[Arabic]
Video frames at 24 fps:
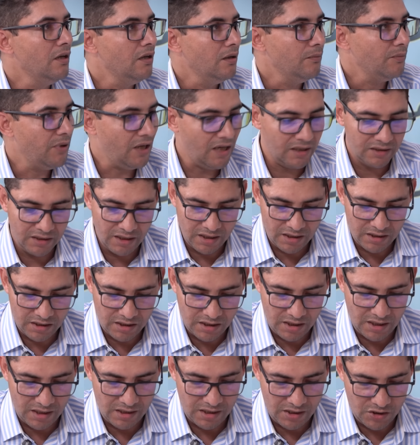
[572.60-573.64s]
بقضايا
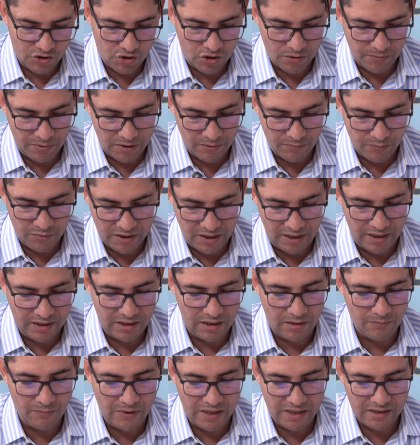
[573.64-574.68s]
ديال الشباب بناء
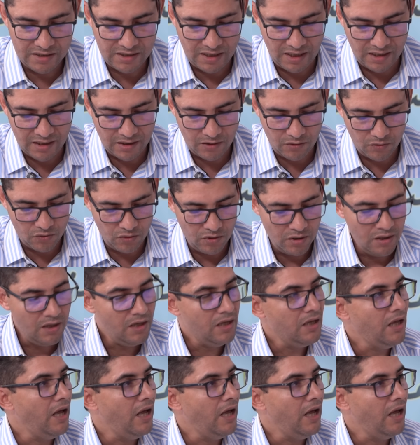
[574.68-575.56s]
على ما يتعلق